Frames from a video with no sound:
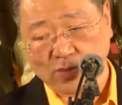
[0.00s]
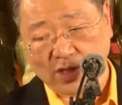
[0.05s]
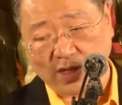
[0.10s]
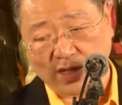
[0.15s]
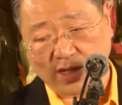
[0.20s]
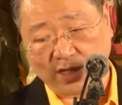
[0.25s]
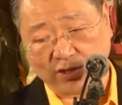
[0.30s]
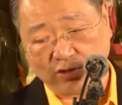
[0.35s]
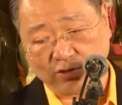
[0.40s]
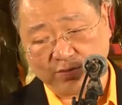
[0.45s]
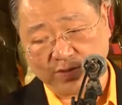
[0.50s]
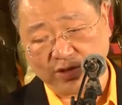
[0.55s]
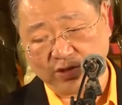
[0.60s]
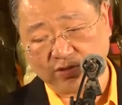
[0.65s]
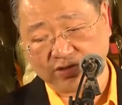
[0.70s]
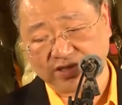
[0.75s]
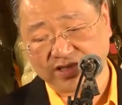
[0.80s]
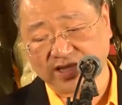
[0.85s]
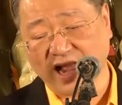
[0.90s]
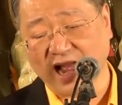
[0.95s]
啊，有没有
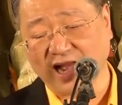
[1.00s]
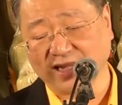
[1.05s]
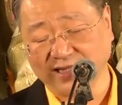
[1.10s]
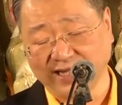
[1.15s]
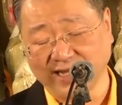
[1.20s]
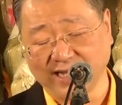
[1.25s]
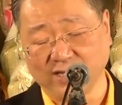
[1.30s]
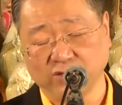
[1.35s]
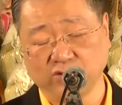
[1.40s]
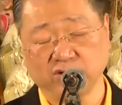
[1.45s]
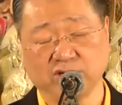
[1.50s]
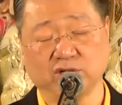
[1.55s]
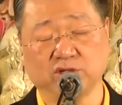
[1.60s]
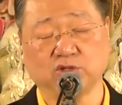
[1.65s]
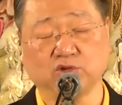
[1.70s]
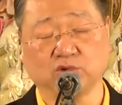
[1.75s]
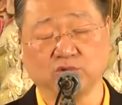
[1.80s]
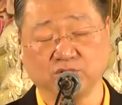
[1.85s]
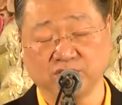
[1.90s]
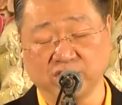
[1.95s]
杀业？就是
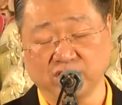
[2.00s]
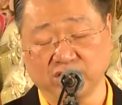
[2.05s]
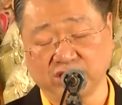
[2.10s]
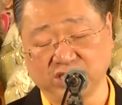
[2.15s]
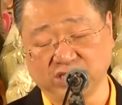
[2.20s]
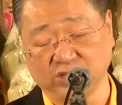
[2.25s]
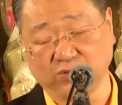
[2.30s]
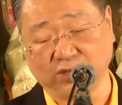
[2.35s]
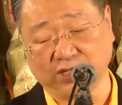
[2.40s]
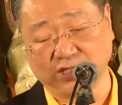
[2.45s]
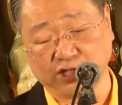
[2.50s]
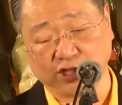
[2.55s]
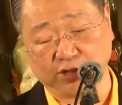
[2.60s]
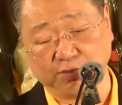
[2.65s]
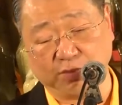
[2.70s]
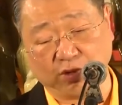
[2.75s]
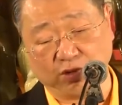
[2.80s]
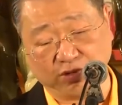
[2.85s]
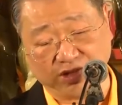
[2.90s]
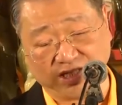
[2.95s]
从小喜欢吃
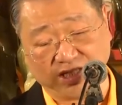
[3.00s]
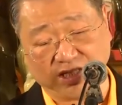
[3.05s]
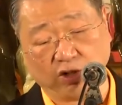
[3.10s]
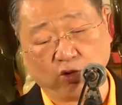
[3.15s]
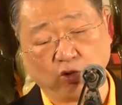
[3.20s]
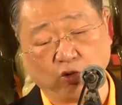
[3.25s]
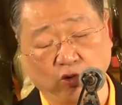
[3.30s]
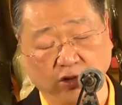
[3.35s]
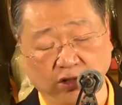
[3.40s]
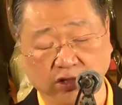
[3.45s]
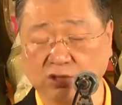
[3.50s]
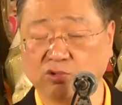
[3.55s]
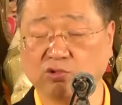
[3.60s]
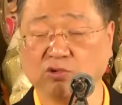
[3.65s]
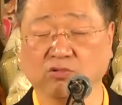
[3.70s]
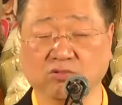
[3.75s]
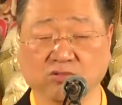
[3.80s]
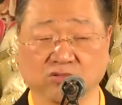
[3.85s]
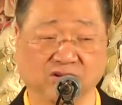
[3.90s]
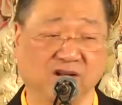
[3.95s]
某一个活的
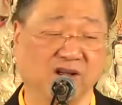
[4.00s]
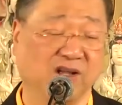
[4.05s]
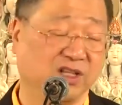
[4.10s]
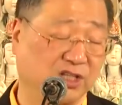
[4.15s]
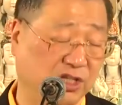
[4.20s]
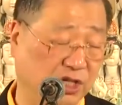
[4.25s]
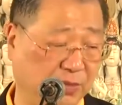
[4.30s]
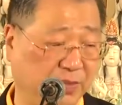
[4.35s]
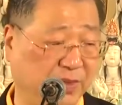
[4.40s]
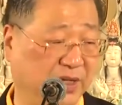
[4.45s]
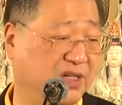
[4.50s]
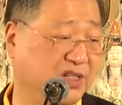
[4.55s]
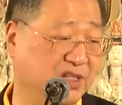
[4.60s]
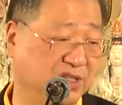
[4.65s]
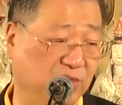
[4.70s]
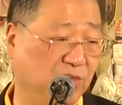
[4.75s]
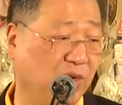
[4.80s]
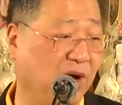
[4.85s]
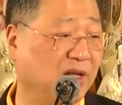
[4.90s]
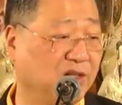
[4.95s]
动物，特别喜
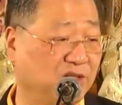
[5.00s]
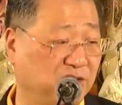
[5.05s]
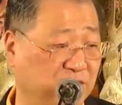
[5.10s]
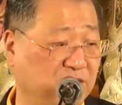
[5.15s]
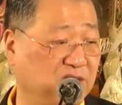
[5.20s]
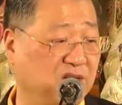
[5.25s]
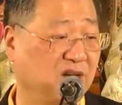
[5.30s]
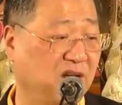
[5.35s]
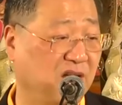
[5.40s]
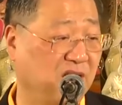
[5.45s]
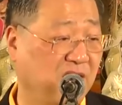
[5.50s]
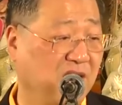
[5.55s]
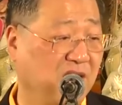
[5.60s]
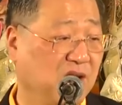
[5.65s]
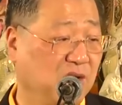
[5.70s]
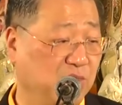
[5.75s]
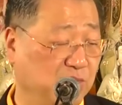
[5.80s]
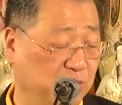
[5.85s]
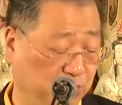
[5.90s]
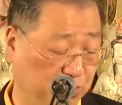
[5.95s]
欢吃
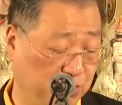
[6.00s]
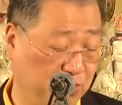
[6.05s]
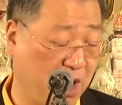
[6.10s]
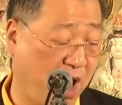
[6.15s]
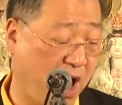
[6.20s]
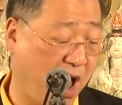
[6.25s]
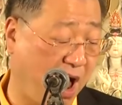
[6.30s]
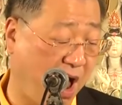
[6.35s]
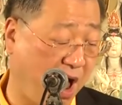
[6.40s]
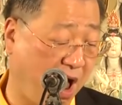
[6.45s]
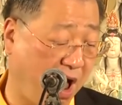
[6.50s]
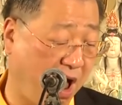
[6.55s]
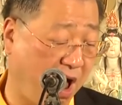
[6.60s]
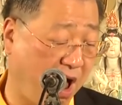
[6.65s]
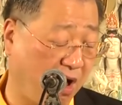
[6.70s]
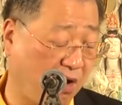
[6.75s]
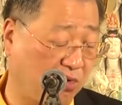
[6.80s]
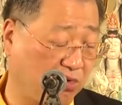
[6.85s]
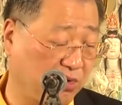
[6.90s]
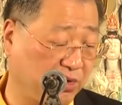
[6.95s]
鱼
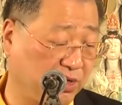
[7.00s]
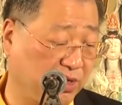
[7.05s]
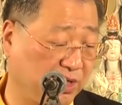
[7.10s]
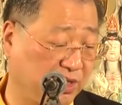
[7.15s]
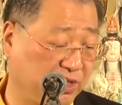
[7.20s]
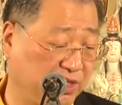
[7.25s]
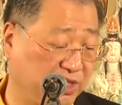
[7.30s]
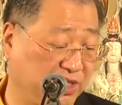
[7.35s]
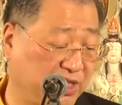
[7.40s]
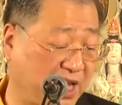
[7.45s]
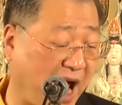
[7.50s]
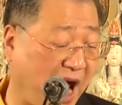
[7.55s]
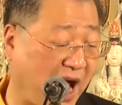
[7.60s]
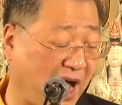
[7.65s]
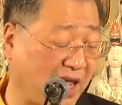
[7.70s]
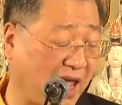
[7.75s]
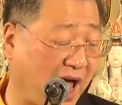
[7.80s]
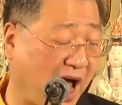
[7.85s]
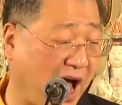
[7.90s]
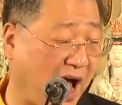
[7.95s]
呀，或者
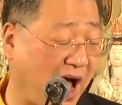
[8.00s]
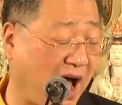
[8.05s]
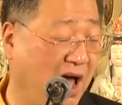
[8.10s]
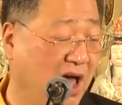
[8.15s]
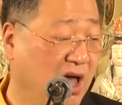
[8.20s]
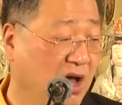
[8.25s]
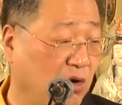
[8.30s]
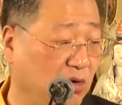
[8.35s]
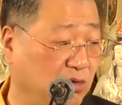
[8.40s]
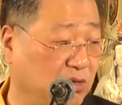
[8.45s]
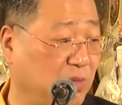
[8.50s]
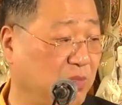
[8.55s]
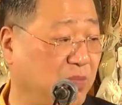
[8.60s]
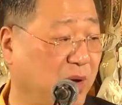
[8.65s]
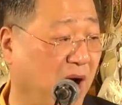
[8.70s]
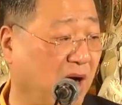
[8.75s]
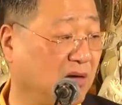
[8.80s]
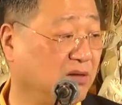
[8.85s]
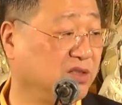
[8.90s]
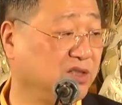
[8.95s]
虾呀，或者
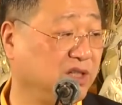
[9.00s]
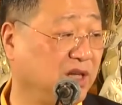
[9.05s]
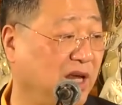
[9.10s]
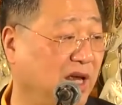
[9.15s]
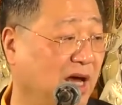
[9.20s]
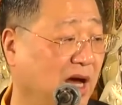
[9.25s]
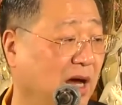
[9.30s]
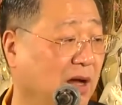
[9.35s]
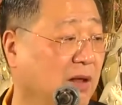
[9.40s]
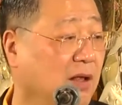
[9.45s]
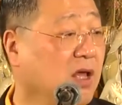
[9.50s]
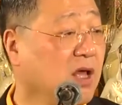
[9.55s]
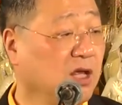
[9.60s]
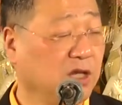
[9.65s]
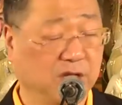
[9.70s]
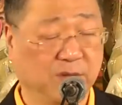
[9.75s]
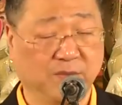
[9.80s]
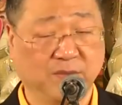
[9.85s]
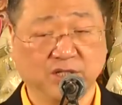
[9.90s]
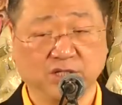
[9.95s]
螃蟹呀。
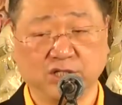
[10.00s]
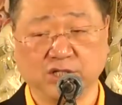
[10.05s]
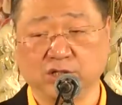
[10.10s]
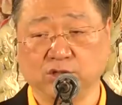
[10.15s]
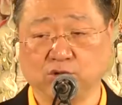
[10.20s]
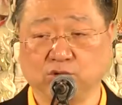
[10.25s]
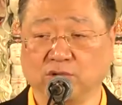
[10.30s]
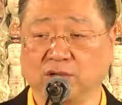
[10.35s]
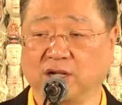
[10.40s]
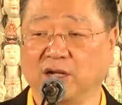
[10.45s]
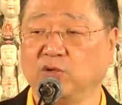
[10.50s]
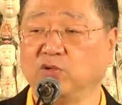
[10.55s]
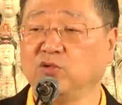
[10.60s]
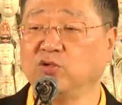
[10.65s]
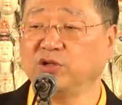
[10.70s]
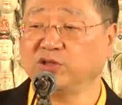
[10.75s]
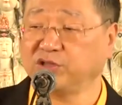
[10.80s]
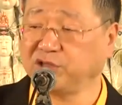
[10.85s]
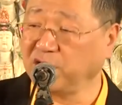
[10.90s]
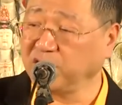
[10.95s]
你们记住了，如
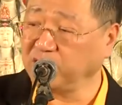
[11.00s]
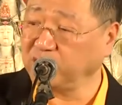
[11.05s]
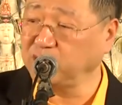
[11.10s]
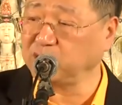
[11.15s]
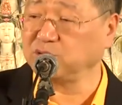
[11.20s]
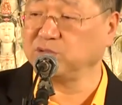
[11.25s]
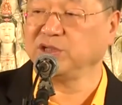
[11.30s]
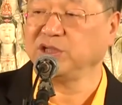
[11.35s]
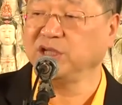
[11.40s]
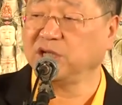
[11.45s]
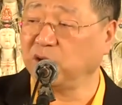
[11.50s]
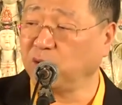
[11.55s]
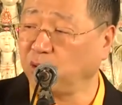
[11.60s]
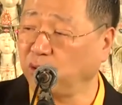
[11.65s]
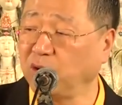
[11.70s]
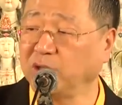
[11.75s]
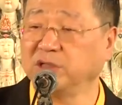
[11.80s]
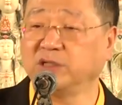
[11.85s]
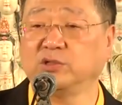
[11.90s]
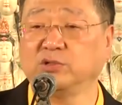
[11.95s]
果盯住一个
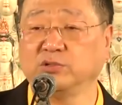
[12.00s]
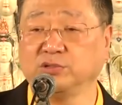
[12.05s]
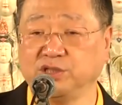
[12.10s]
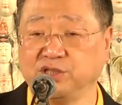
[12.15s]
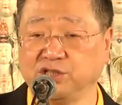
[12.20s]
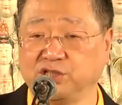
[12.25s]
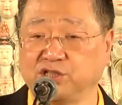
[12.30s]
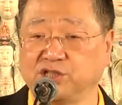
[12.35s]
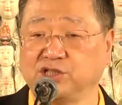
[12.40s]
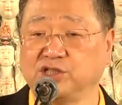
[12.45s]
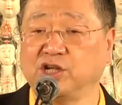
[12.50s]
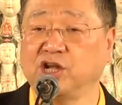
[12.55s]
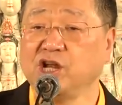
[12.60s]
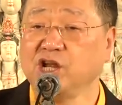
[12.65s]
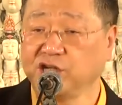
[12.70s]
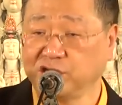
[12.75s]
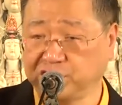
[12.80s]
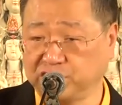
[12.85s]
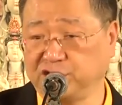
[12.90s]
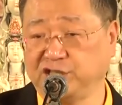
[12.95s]
活的东西吃，
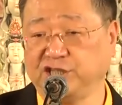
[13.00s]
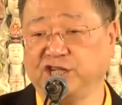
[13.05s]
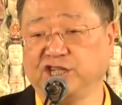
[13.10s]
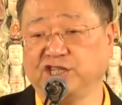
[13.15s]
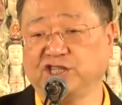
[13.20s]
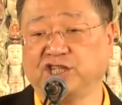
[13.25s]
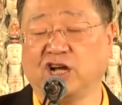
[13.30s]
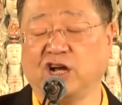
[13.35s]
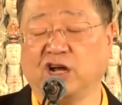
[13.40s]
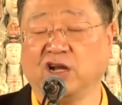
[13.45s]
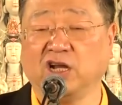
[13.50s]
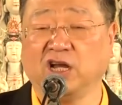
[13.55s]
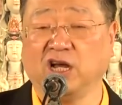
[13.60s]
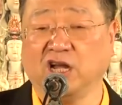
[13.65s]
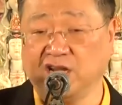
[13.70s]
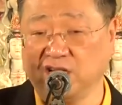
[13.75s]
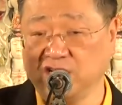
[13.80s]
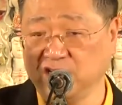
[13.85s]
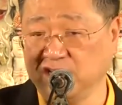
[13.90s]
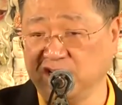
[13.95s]
时间长
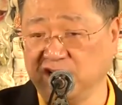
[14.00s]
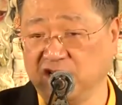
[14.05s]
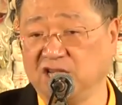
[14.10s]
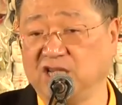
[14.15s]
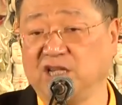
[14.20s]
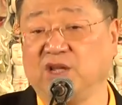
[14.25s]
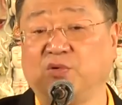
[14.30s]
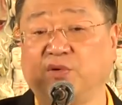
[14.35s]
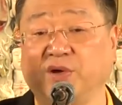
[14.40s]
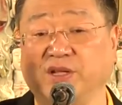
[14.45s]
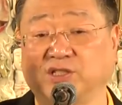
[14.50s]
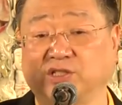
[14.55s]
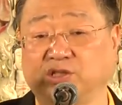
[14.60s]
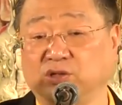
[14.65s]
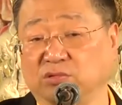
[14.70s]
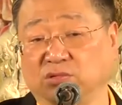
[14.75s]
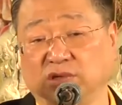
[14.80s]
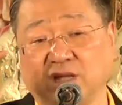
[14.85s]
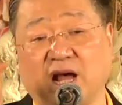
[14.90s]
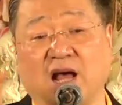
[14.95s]
了，你一定会
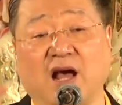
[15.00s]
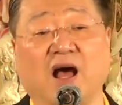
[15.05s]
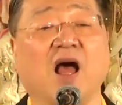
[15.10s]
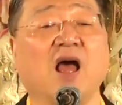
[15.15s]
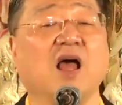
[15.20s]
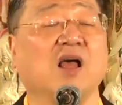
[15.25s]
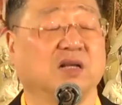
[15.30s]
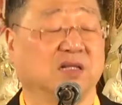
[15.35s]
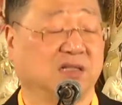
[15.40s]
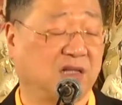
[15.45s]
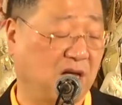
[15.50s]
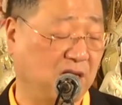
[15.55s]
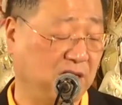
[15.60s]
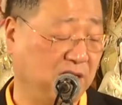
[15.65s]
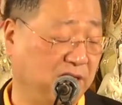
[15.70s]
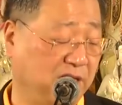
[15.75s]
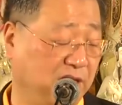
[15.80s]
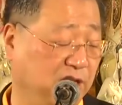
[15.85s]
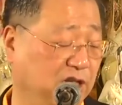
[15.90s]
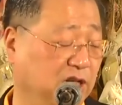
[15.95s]
受它它的
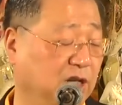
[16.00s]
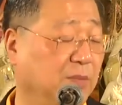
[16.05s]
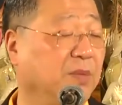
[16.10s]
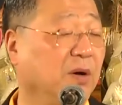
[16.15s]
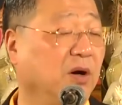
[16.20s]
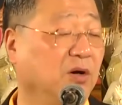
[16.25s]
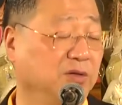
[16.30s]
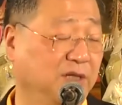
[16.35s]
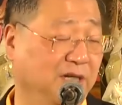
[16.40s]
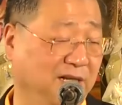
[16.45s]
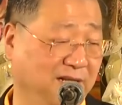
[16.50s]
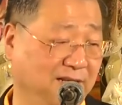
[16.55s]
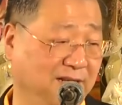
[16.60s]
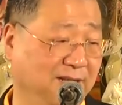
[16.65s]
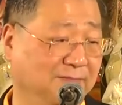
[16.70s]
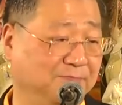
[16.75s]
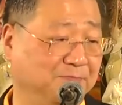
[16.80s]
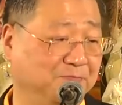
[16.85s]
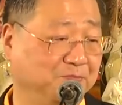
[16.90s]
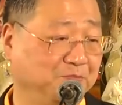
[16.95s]
给你的报应
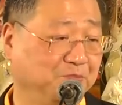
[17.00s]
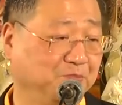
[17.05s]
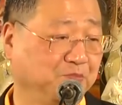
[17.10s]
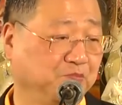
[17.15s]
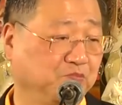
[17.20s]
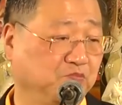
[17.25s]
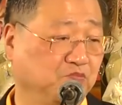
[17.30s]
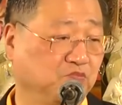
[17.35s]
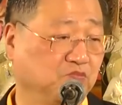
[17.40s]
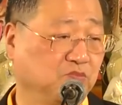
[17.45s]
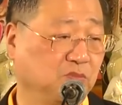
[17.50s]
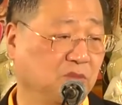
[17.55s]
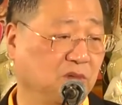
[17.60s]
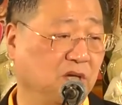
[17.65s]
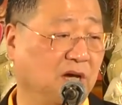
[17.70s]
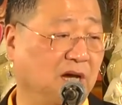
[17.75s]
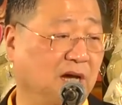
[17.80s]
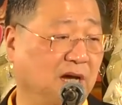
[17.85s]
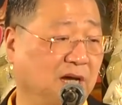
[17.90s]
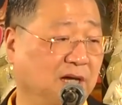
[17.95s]
的。
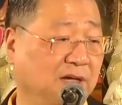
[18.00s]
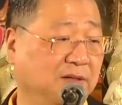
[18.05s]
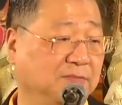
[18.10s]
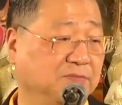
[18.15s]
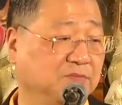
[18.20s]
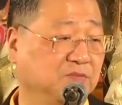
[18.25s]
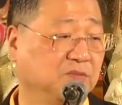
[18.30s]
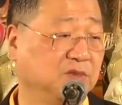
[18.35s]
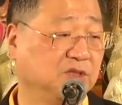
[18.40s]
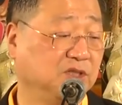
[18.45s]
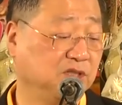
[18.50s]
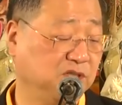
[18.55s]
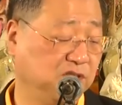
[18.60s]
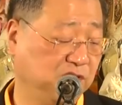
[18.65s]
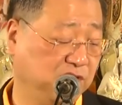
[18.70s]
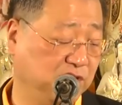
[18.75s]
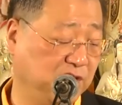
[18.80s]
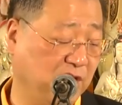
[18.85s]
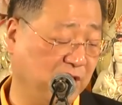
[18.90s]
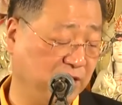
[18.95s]
啊，你自己
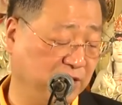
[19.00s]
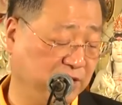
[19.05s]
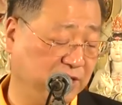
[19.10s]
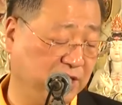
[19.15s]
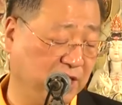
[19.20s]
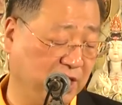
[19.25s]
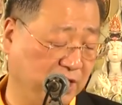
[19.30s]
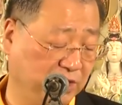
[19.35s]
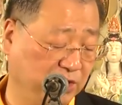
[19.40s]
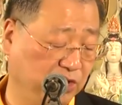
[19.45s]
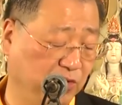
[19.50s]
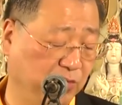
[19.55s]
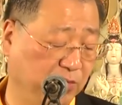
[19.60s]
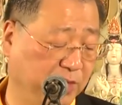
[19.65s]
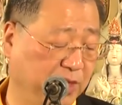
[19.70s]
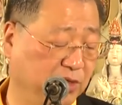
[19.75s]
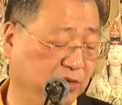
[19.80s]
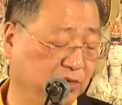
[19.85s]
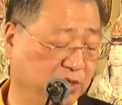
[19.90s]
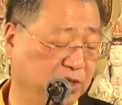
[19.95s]
想一想，有
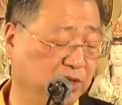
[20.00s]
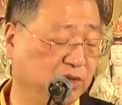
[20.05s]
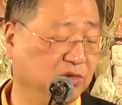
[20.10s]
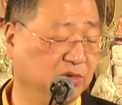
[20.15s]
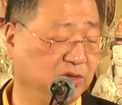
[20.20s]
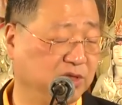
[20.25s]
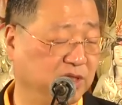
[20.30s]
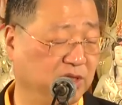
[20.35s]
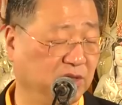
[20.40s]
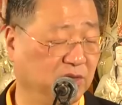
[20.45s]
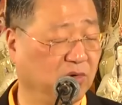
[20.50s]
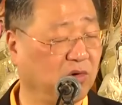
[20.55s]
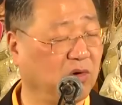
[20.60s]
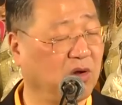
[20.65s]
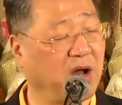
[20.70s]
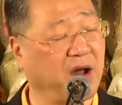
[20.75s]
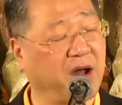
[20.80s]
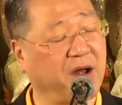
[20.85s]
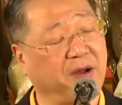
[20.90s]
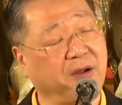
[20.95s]
没有这种情况？